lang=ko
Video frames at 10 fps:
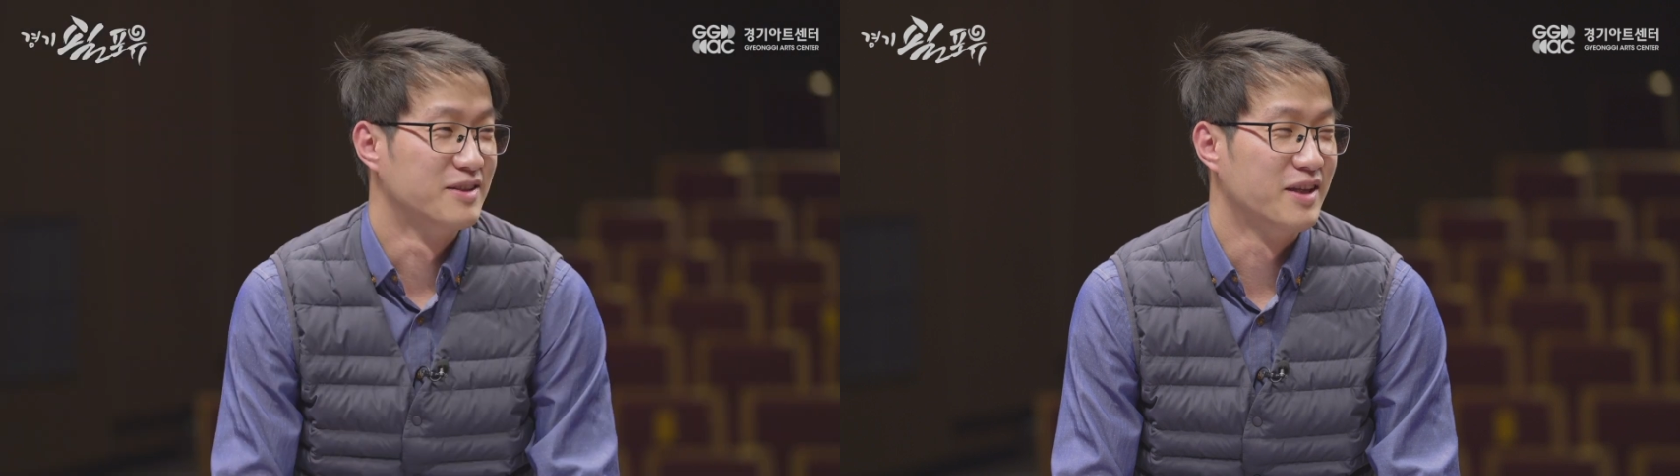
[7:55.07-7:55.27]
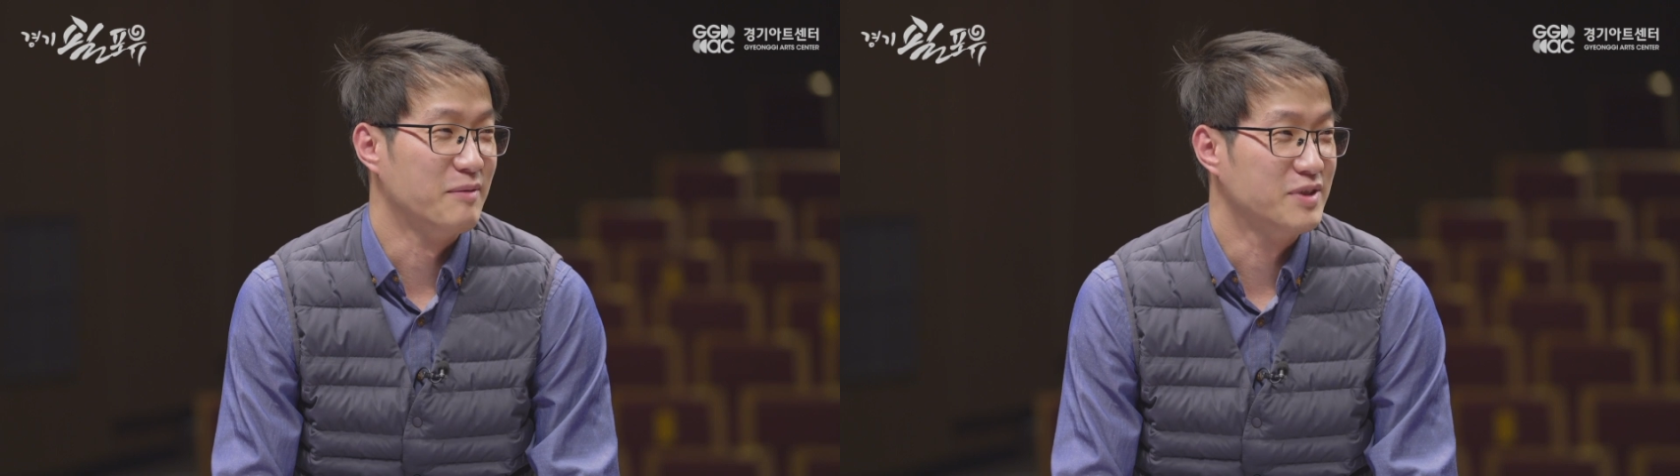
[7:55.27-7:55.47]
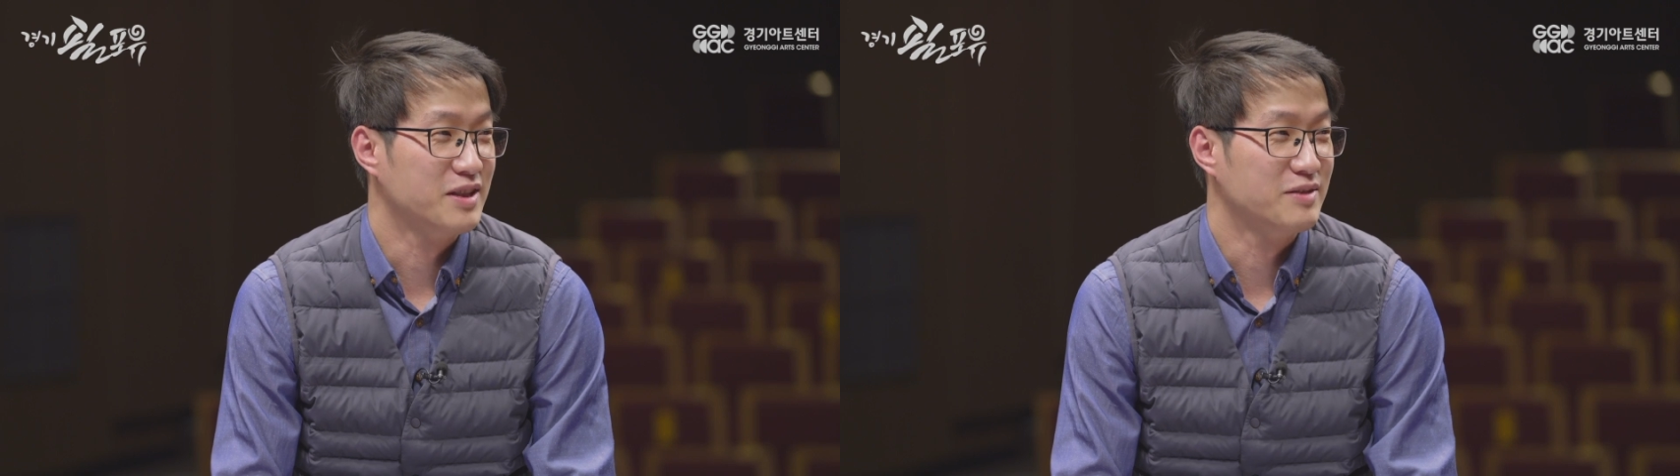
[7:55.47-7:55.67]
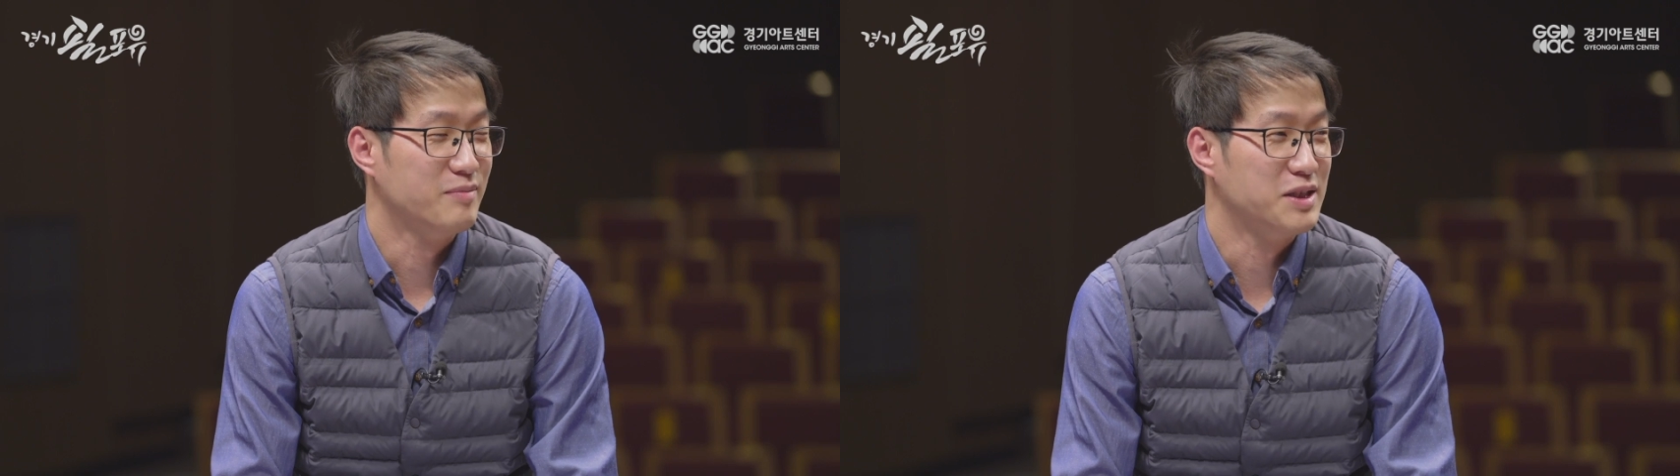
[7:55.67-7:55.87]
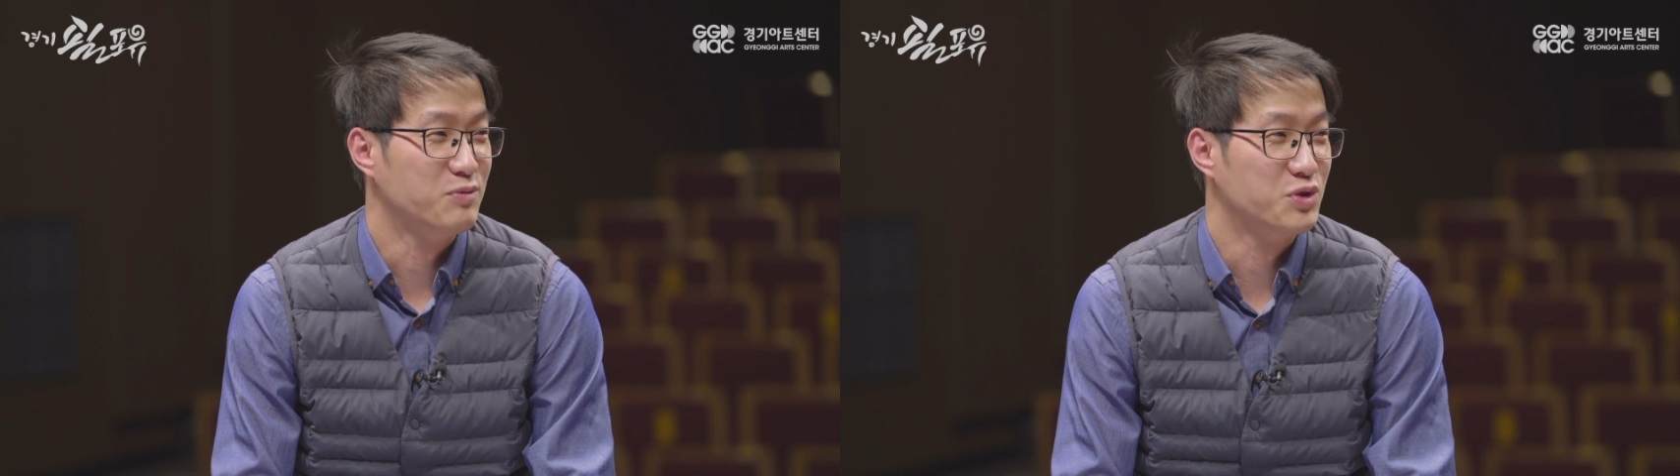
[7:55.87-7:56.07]
근데 갑자기
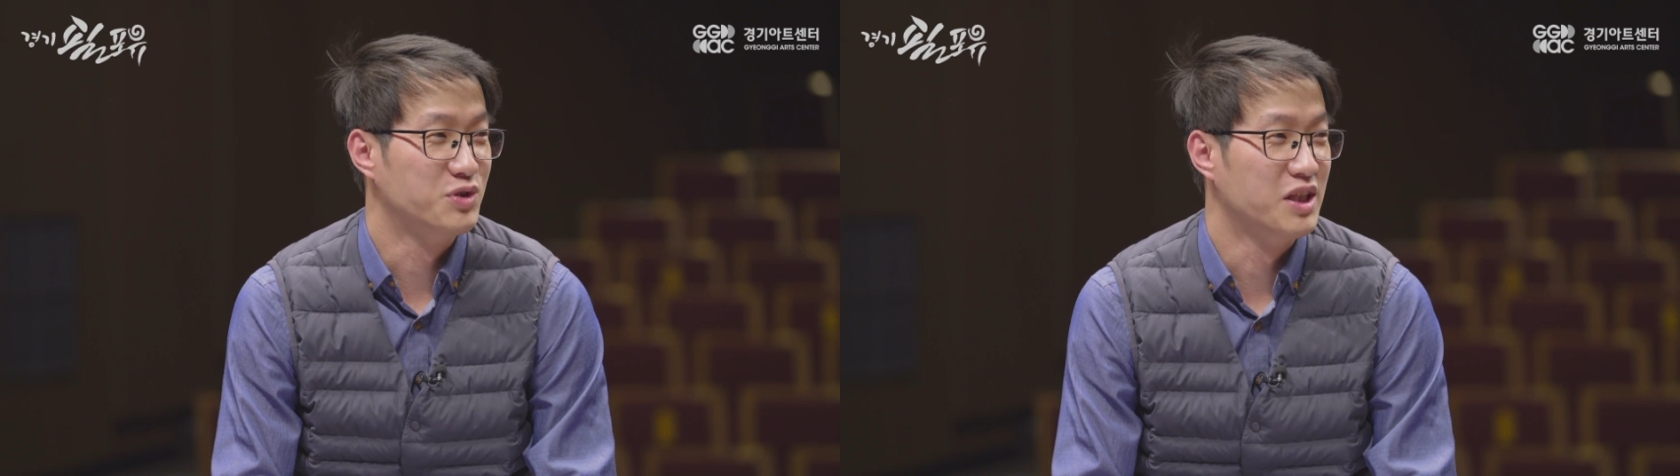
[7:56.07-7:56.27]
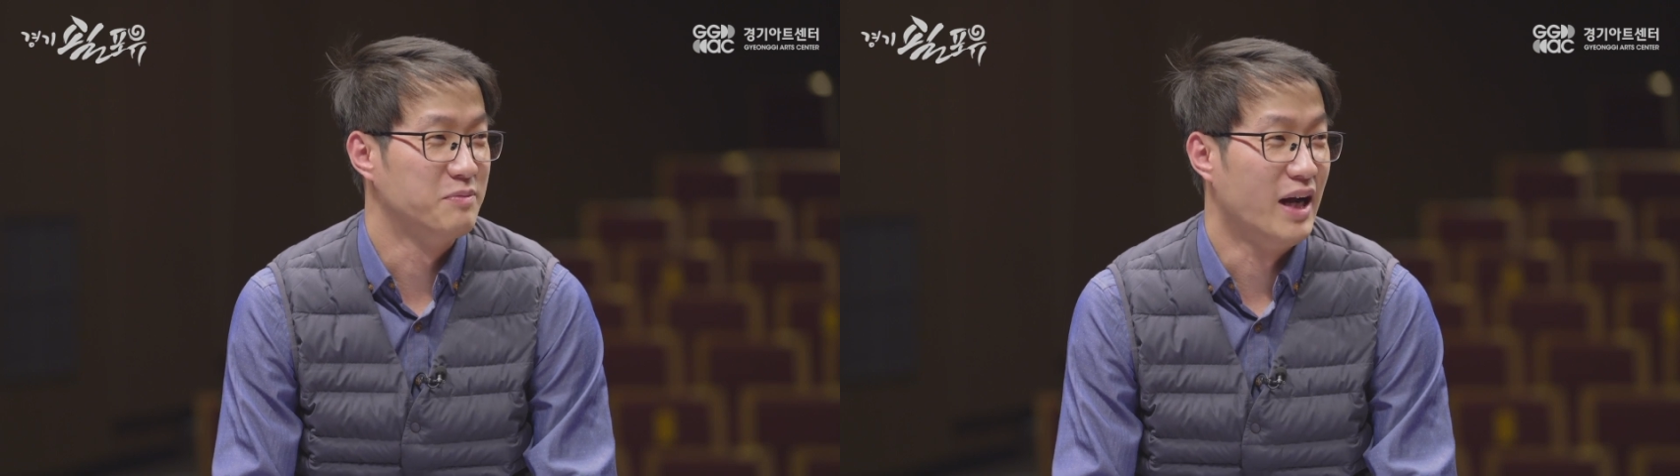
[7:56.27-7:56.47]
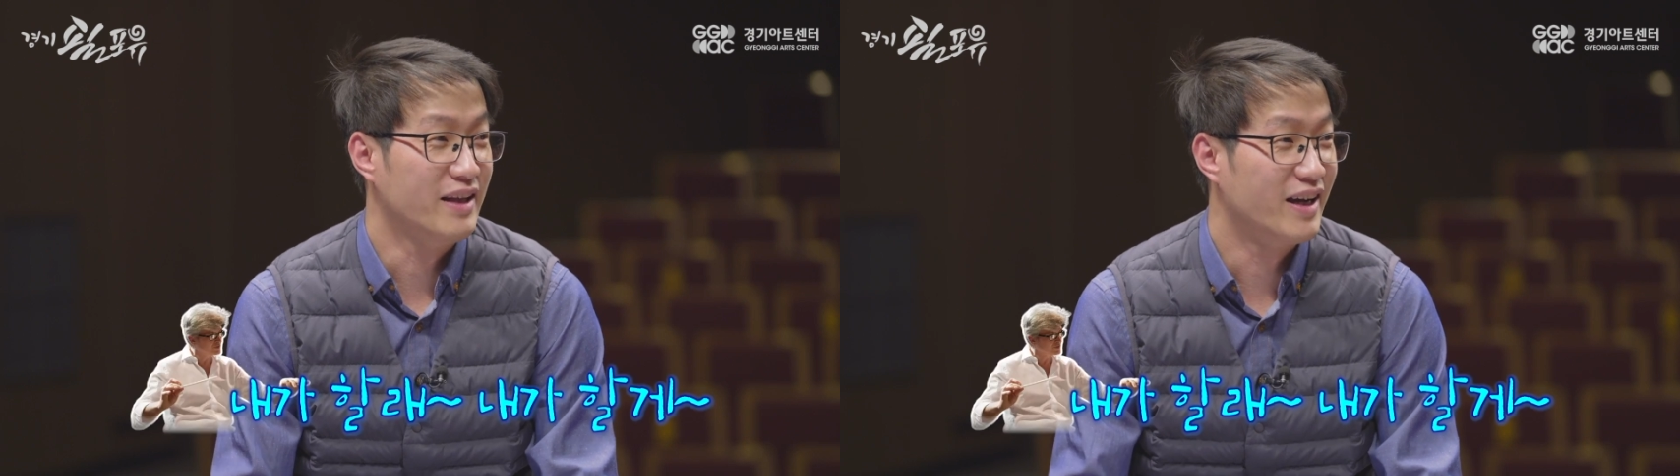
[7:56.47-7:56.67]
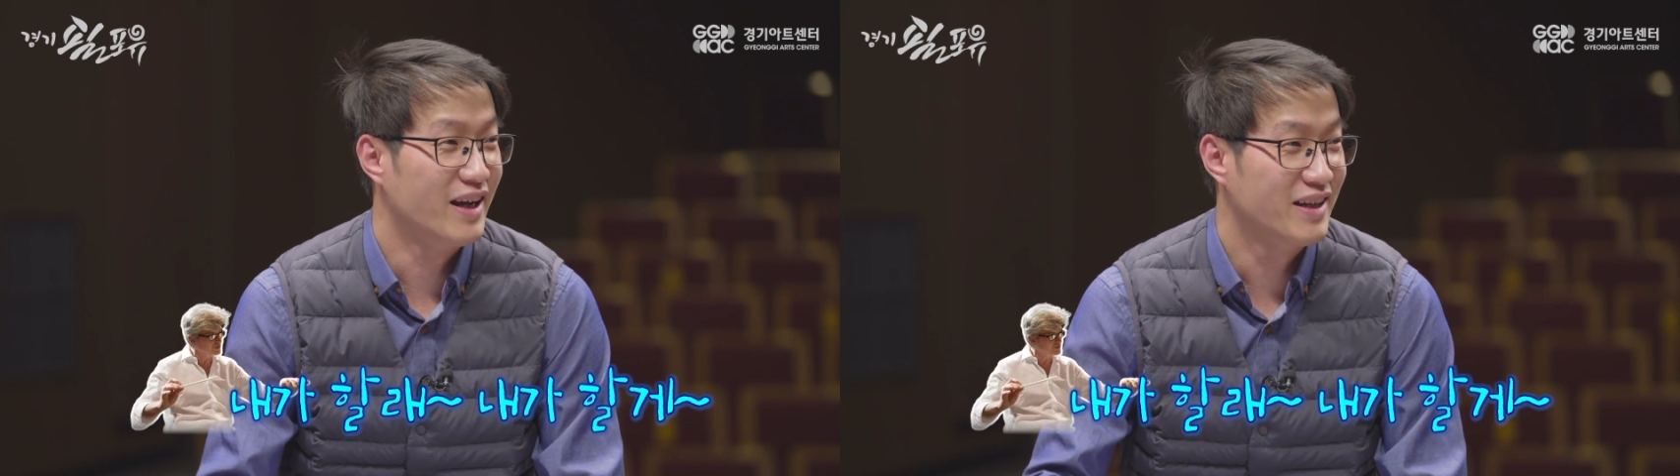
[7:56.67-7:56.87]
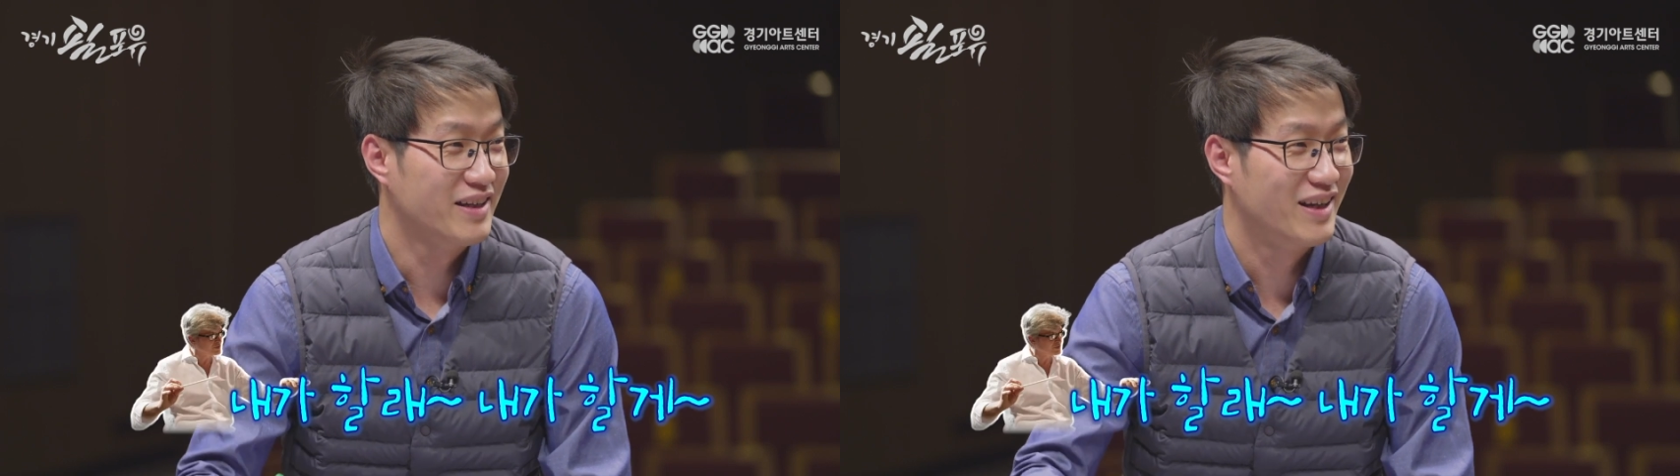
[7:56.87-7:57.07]
마시모 지자님 아
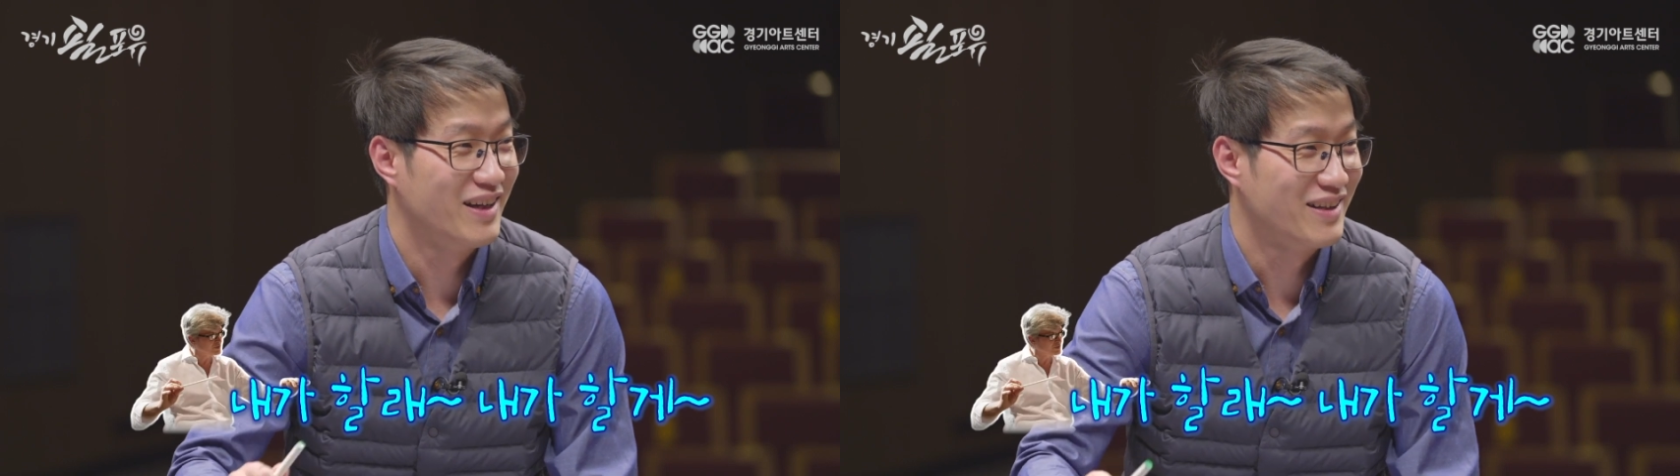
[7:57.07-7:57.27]
내가 할게 내가